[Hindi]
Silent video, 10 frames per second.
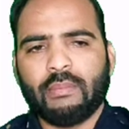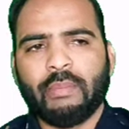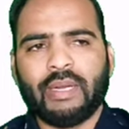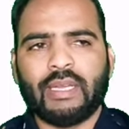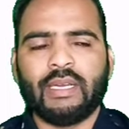
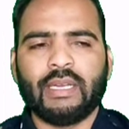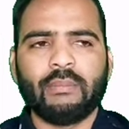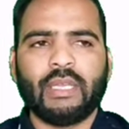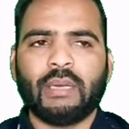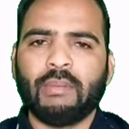बेटे का
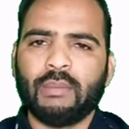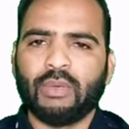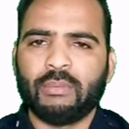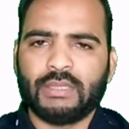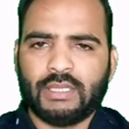नाम इकबाल
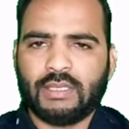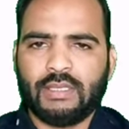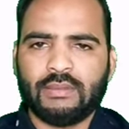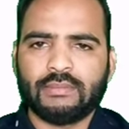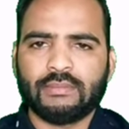मोहम्मद
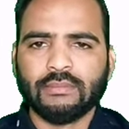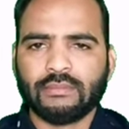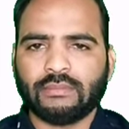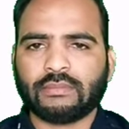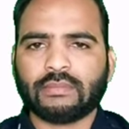रखा
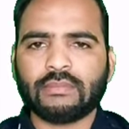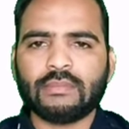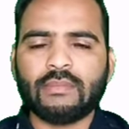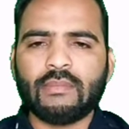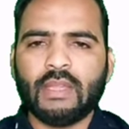
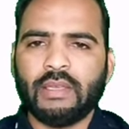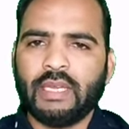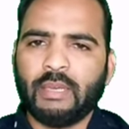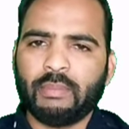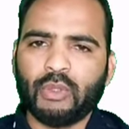
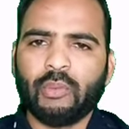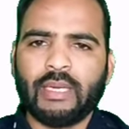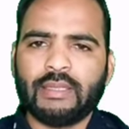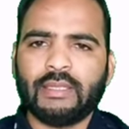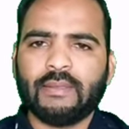यानी आपके दो
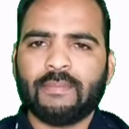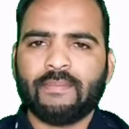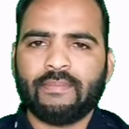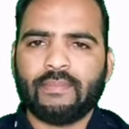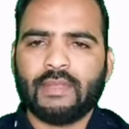भाई थे
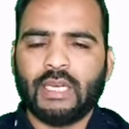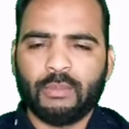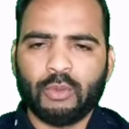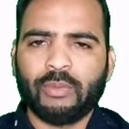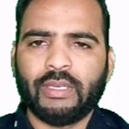
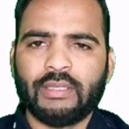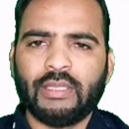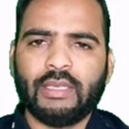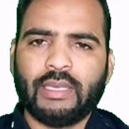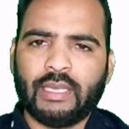आप दो भाई
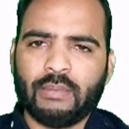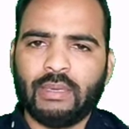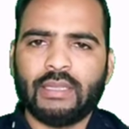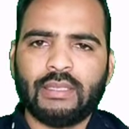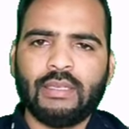थे एक
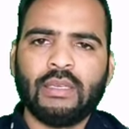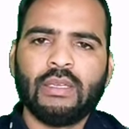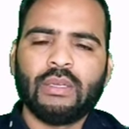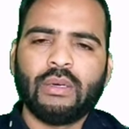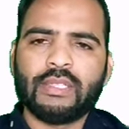इकबाल थे
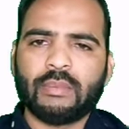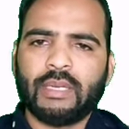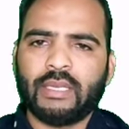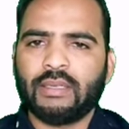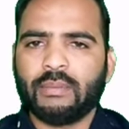और इनसे
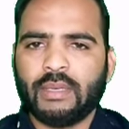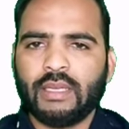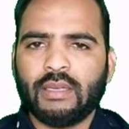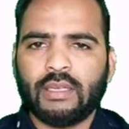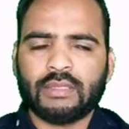बड़े एक भाई
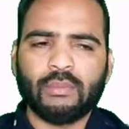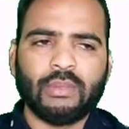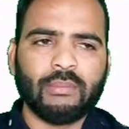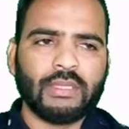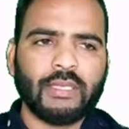अता
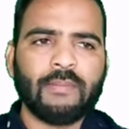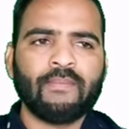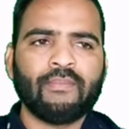मोहम्मद थे